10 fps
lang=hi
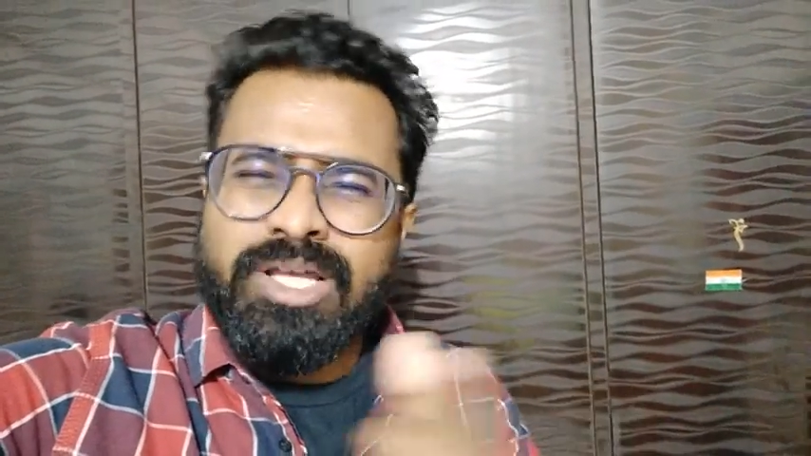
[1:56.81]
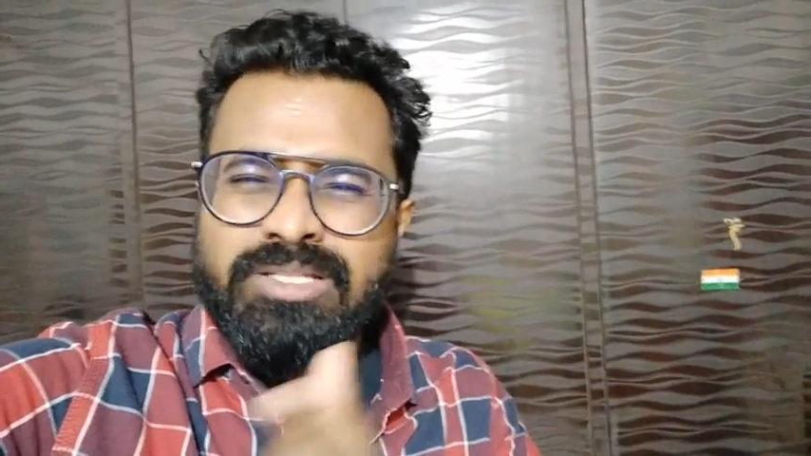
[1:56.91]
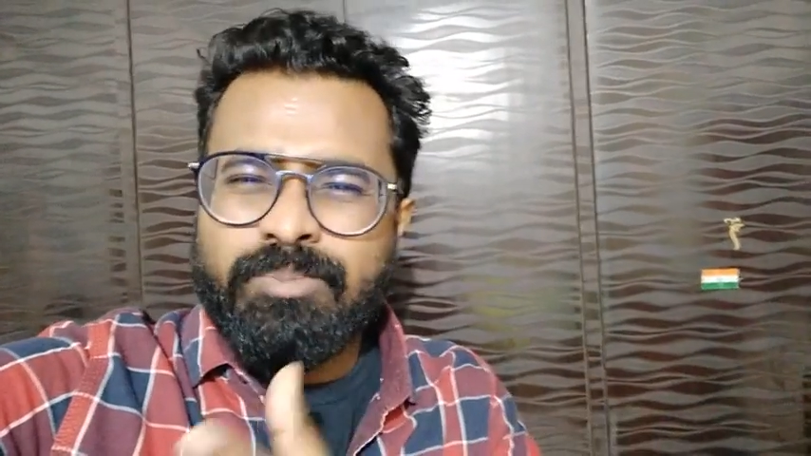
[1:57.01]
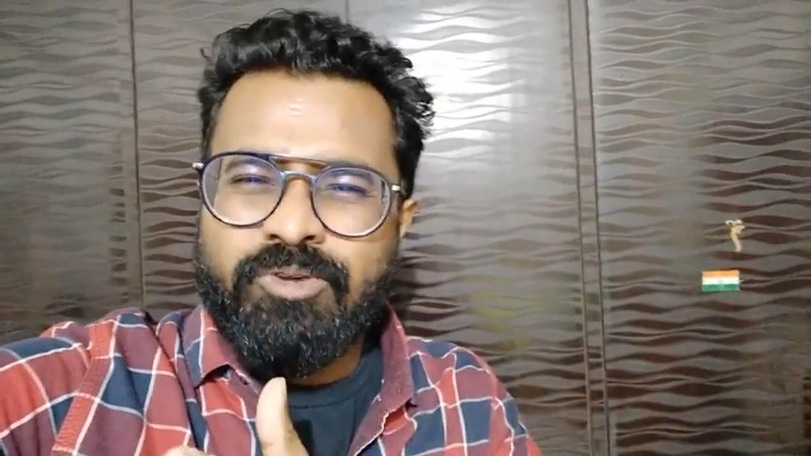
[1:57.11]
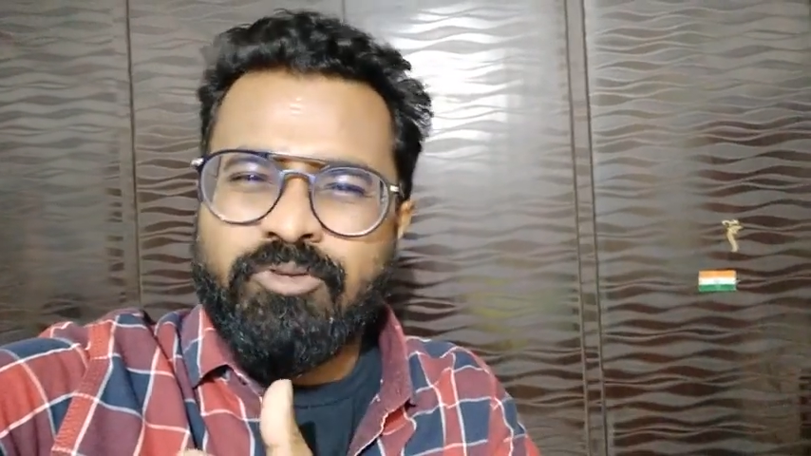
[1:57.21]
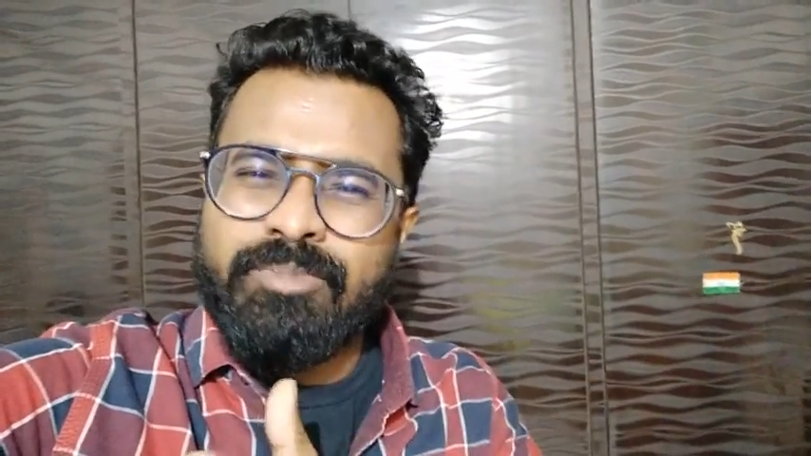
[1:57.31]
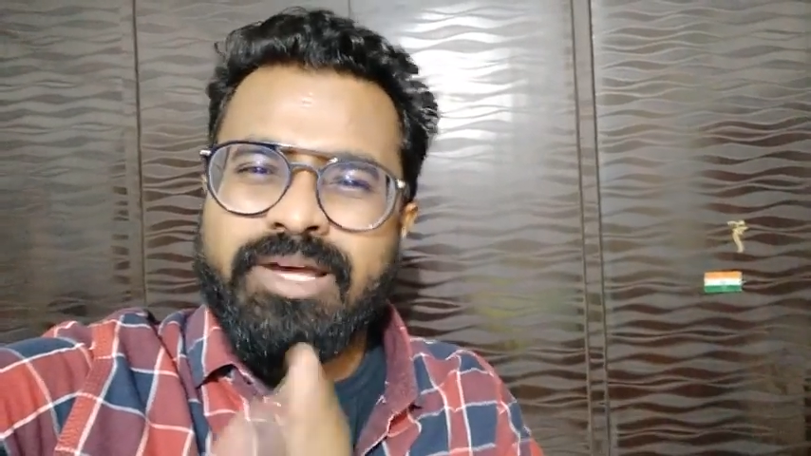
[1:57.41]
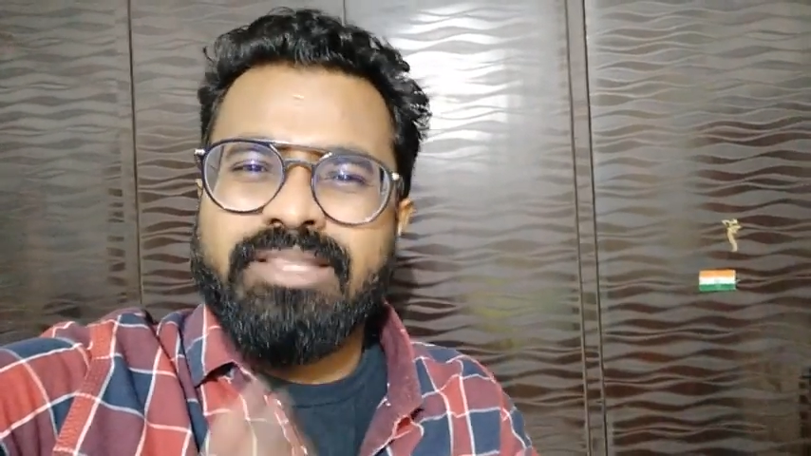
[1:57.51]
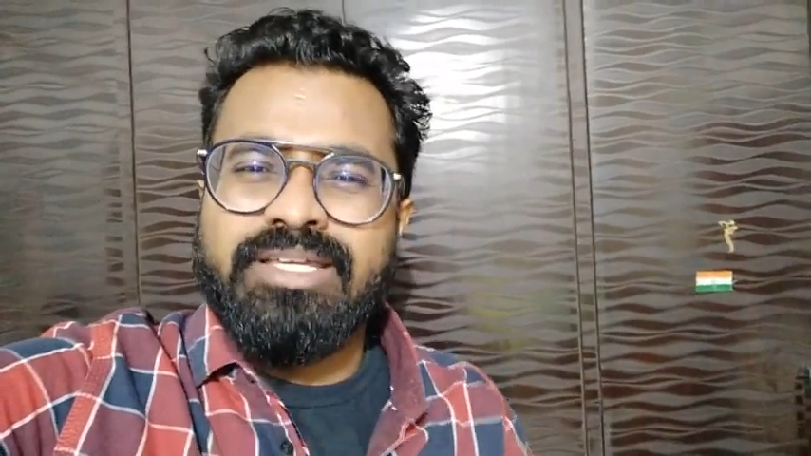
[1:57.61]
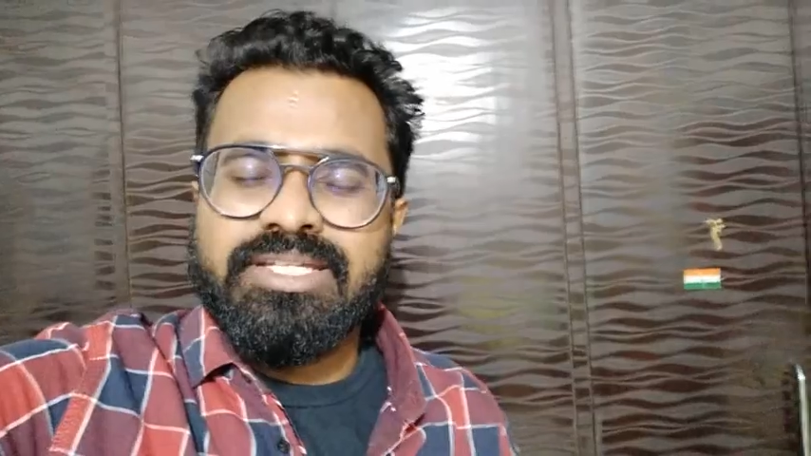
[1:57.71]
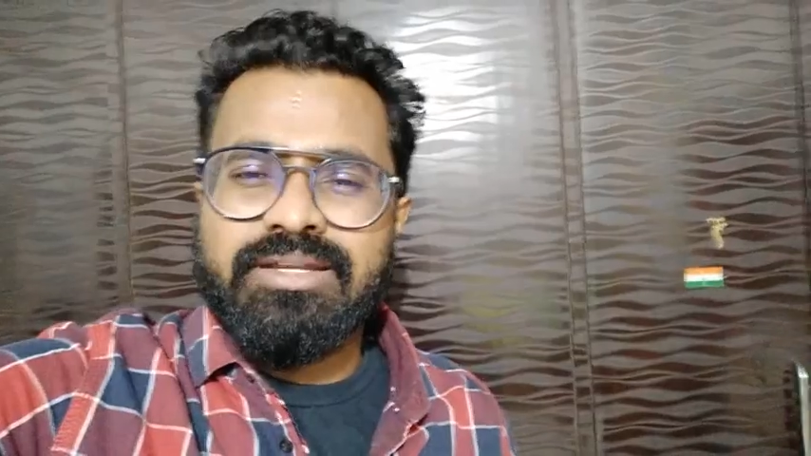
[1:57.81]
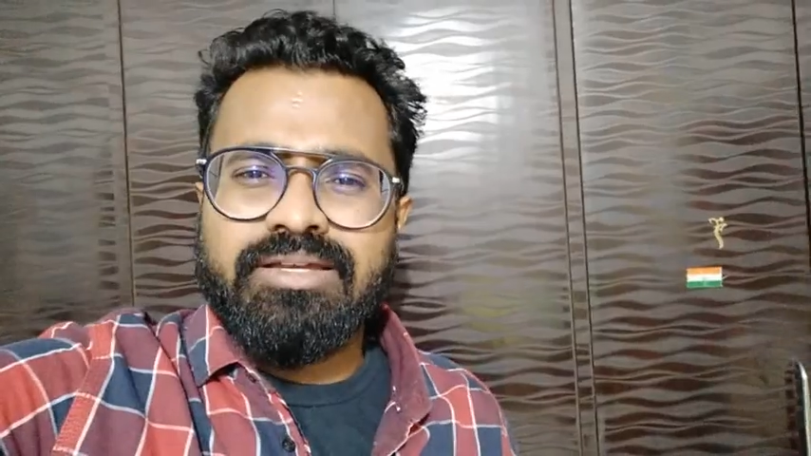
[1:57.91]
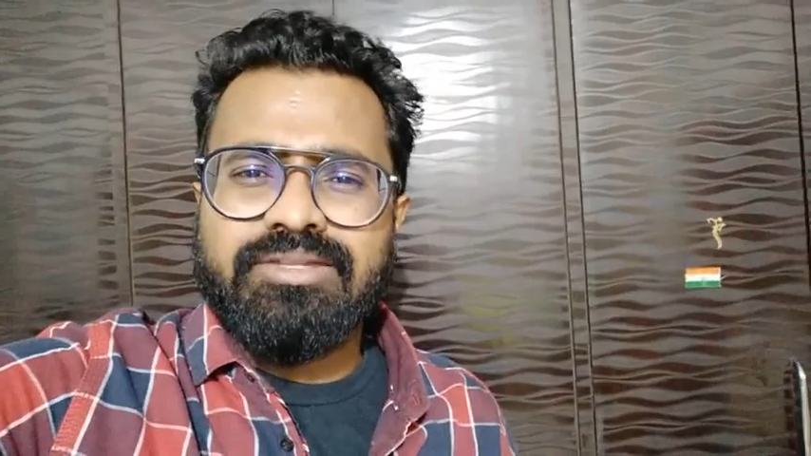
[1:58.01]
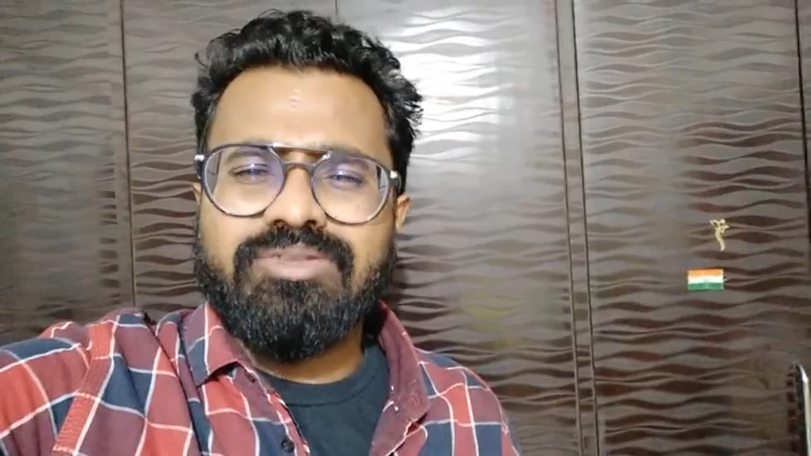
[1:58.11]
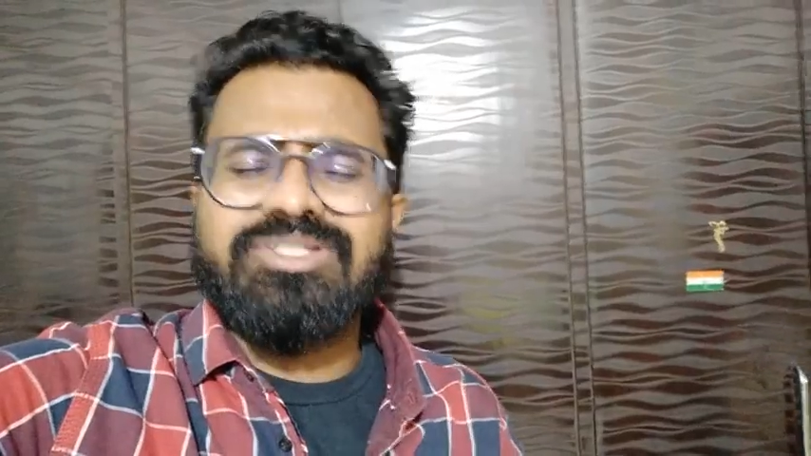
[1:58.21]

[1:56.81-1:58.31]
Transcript: थोड़ा सा परफॉर्म कर दीजिए ना